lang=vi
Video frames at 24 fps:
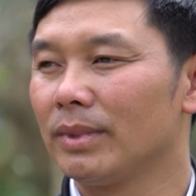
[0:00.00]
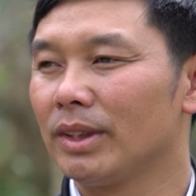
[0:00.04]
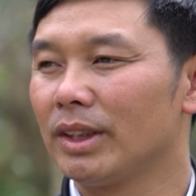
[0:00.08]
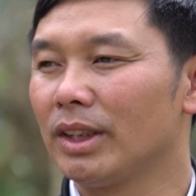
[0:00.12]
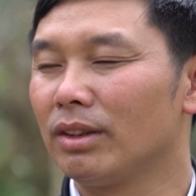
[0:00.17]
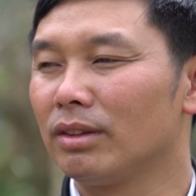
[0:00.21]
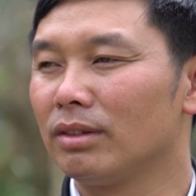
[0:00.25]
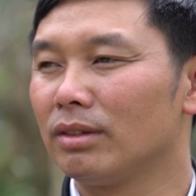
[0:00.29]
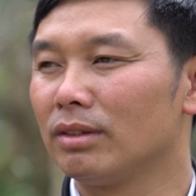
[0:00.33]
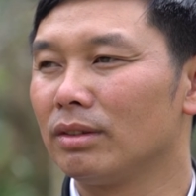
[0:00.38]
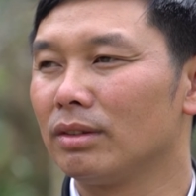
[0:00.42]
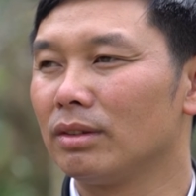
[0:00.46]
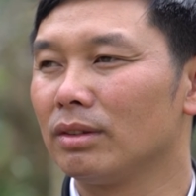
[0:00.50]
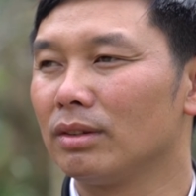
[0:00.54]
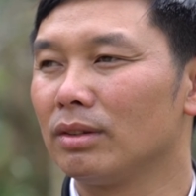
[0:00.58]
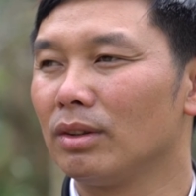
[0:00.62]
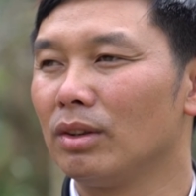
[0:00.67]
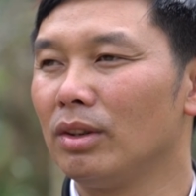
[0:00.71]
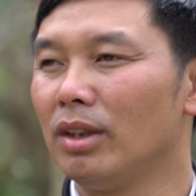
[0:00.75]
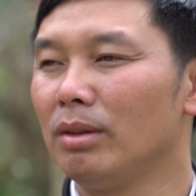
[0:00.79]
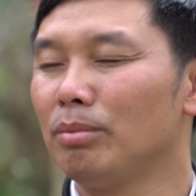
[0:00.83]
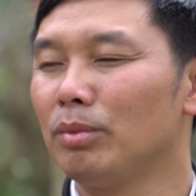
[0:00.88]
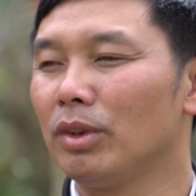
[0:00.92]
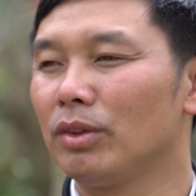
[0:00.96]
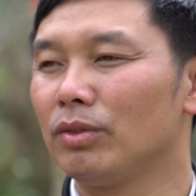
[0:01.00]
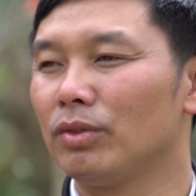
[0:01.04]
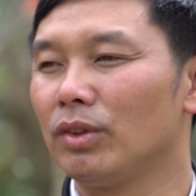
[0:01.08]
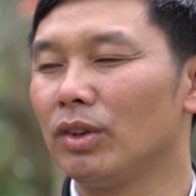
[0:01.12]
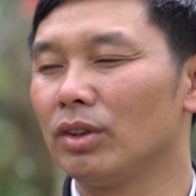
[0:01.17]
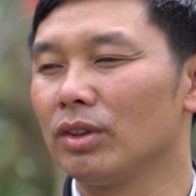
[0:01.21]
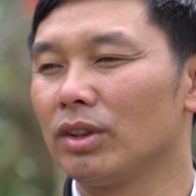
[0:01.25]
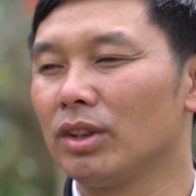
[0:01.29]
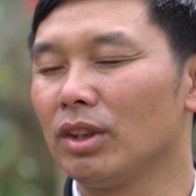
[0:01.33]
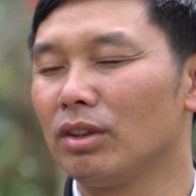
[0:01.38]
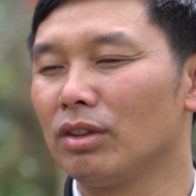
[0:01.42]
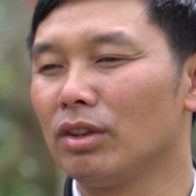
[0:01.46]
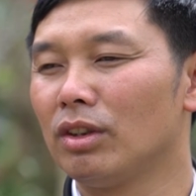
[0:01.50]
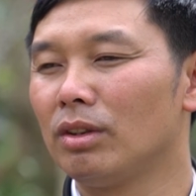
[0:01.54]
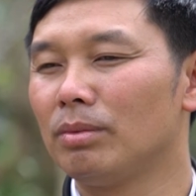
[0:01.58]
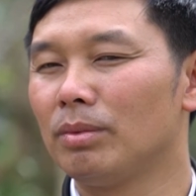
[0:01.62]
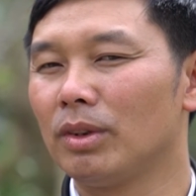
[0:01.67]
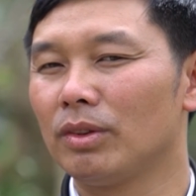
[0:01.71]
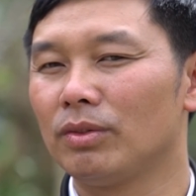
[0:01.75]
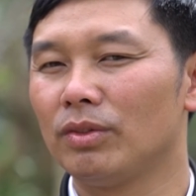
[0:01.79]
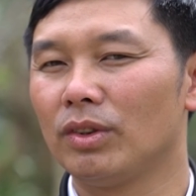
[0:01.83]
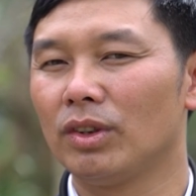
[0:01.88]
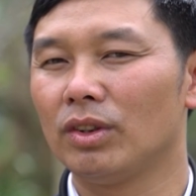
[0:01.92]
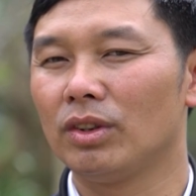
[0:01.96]
trồng lúa một vụ trồng ngô
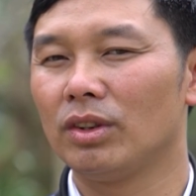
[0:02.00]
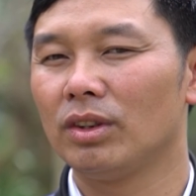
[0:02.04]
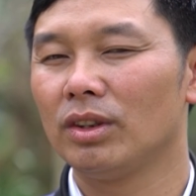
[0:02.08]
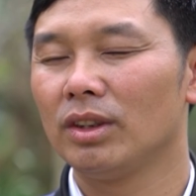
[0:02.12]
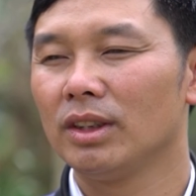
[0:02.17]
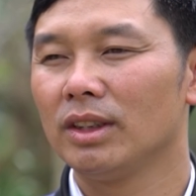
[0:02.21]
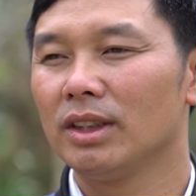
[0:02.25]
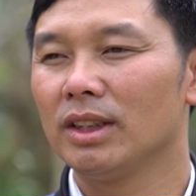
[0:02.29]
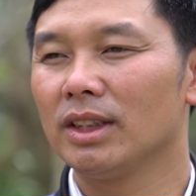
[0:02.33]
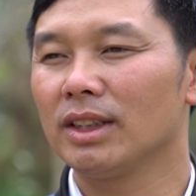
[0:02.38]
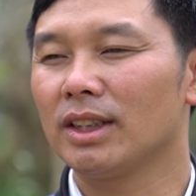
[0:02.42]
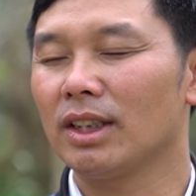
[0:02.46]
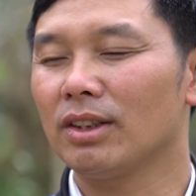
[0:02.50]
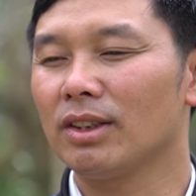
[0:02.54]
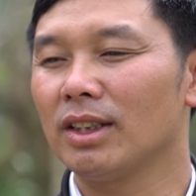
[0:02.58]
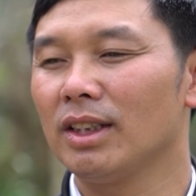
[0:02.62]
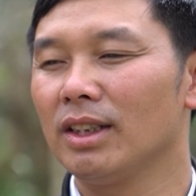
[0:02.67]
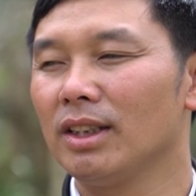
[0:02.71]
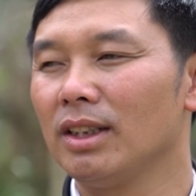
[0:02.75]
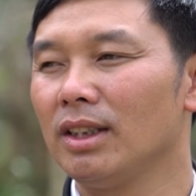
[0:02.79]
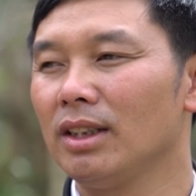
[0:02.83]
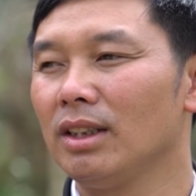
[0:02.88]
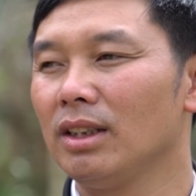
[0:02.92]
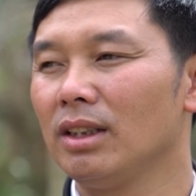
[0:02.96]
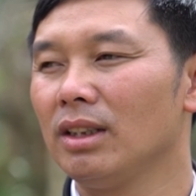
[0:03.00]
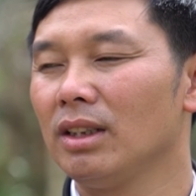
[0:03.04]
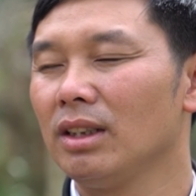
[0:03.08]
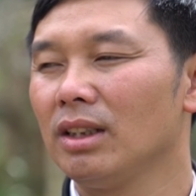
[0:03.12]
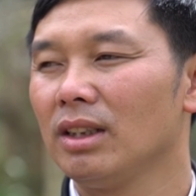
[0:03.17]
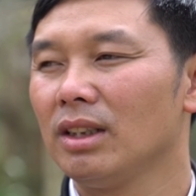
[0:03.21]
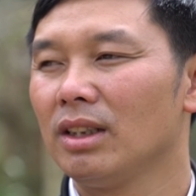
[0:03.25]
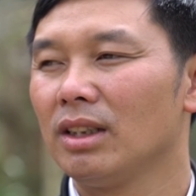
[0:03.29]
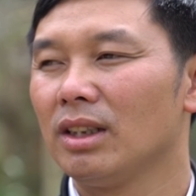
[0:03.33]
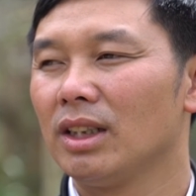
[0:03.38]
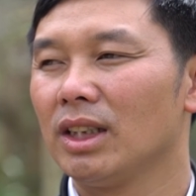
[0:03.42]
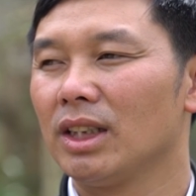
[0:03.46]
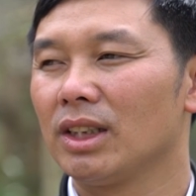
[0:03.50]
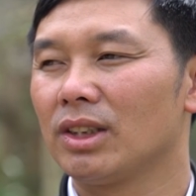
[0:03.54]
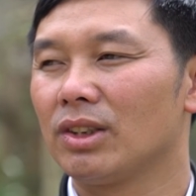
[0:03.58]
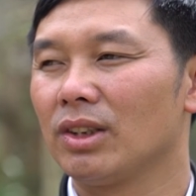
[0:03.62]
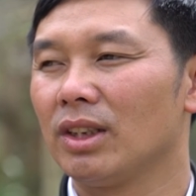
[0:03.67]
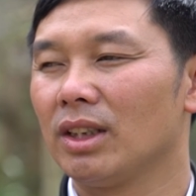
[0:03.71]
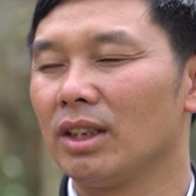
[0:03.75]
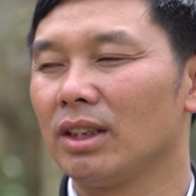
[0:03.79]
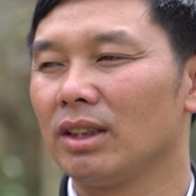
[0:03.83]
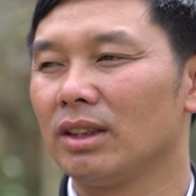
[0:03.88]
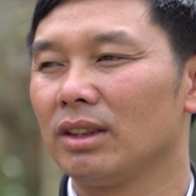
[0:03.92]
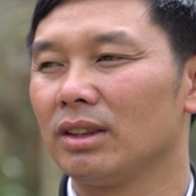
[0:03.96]
một vụ nhưng sau khi Ờ,
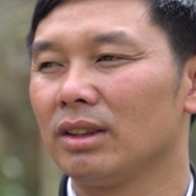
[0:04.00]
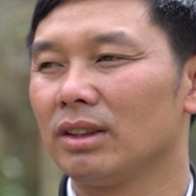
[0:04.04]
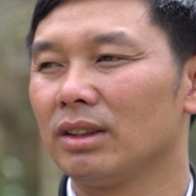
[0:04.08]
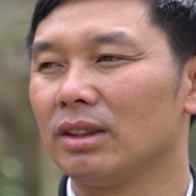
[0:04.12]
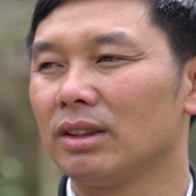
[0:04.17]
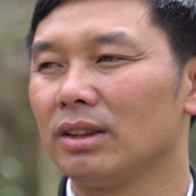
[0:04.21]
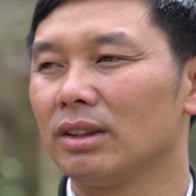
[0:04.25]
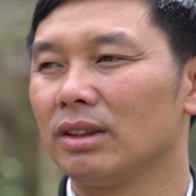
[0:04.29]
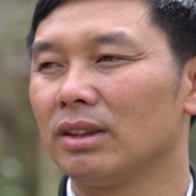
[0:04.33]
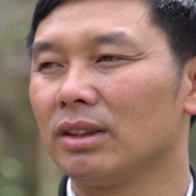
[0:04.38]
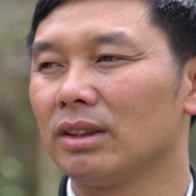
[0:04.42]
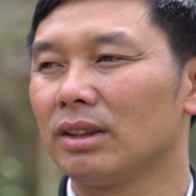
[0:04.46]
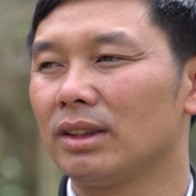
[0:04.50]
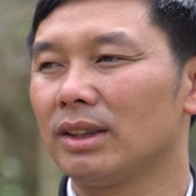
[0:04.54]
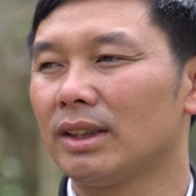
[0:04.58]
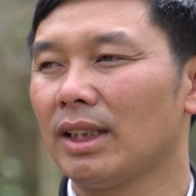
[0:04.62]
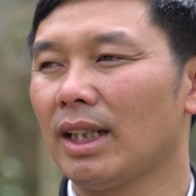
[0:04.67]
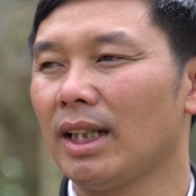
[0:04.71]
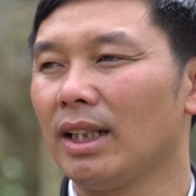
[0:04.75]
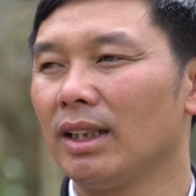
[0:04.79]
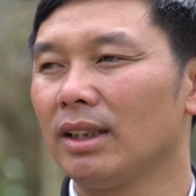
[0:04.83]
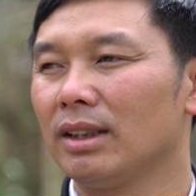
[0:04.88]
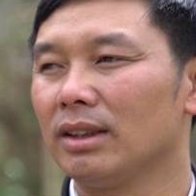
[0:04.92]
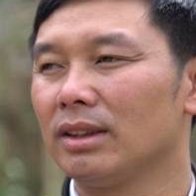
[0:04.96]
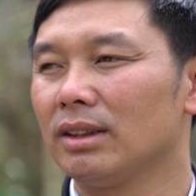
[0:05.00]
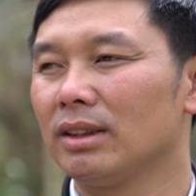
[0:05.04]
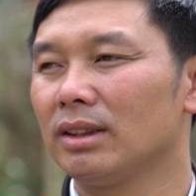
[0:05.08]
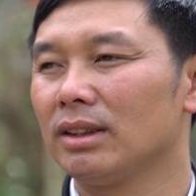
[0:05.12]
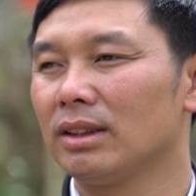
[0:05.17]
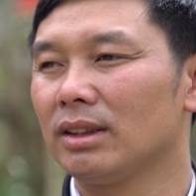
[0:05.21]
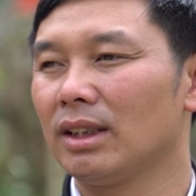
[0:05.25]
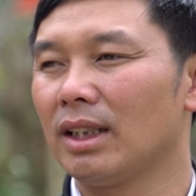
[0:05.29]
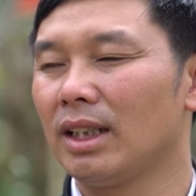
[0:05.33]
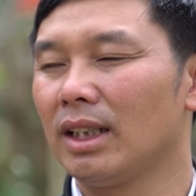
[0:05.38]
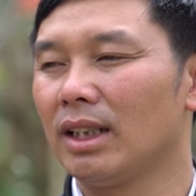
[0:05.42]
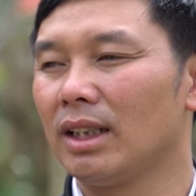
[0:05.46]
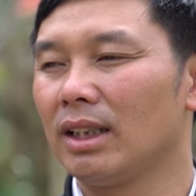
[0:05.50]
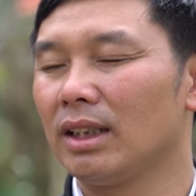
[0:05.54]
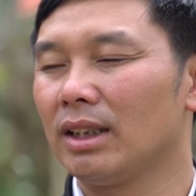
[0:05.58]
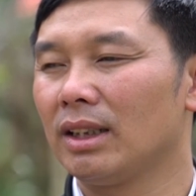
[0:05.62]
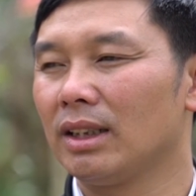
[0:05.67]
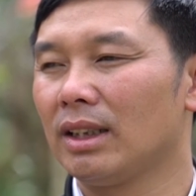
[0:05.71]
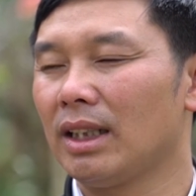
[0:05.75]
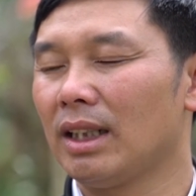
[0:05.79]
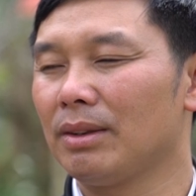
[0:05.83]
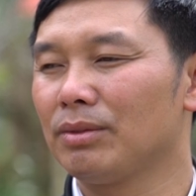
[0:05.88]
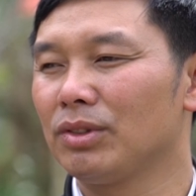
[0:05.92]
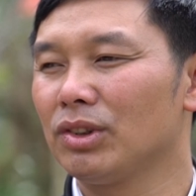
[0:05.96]
chuyển sang là
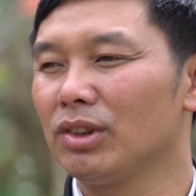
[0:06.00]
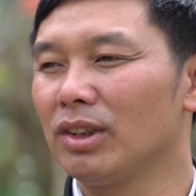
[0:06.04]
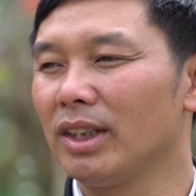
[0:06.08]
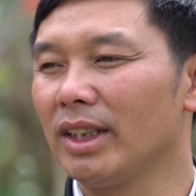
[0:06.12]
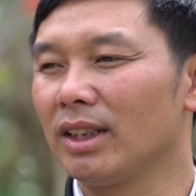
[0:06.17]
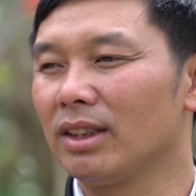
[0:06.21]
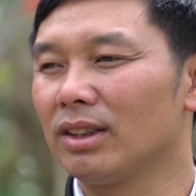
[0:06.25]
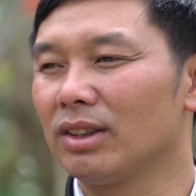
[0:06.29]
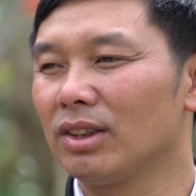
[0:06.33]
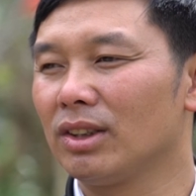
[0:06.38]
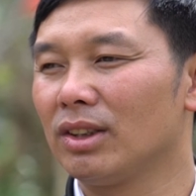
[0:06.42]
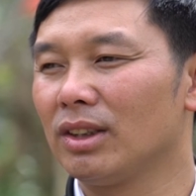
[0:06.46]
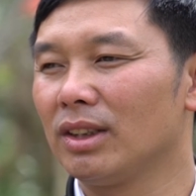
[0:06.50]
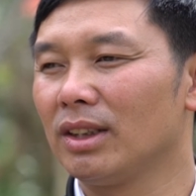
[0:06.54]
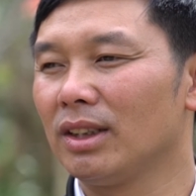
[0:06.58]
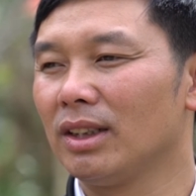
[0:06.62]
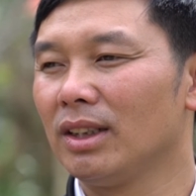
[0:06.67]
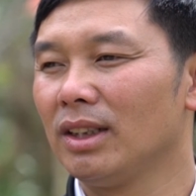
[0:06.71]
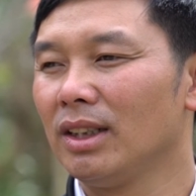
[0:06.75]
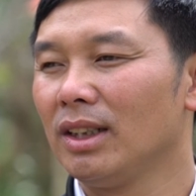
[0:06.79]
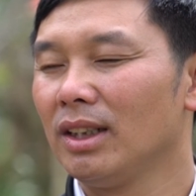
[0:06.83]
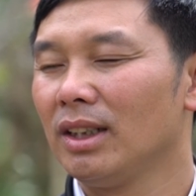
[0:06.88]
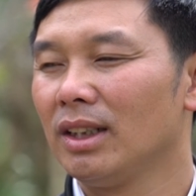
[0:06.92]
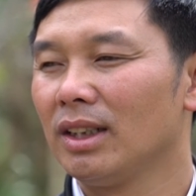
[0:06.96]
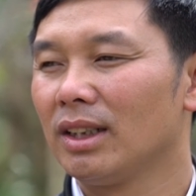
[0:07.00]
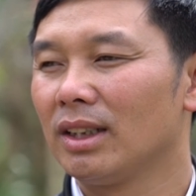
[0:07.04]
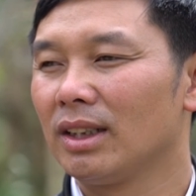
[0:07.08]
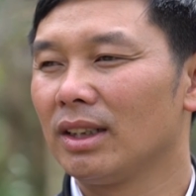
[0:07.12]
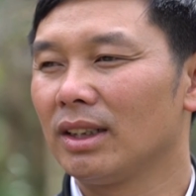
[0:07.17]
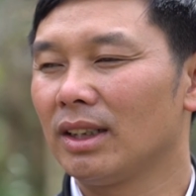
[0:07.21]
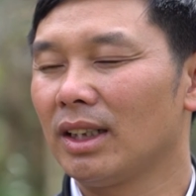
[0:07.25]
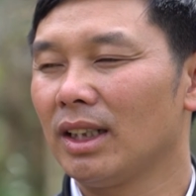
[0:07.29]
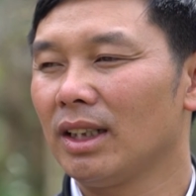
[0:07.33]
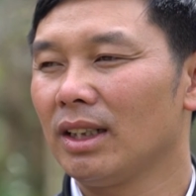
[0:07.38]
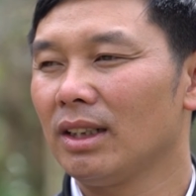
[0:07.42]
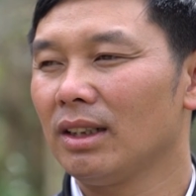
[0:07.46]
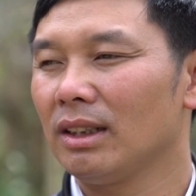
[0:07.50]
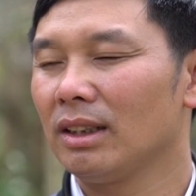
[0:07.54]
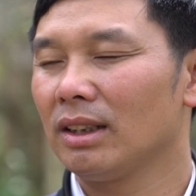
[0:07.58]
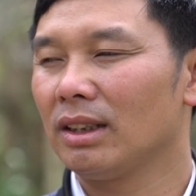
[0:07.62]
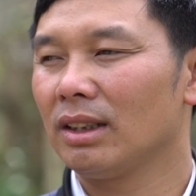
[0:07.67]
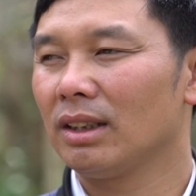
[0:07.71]
làm du lịch rồi người ta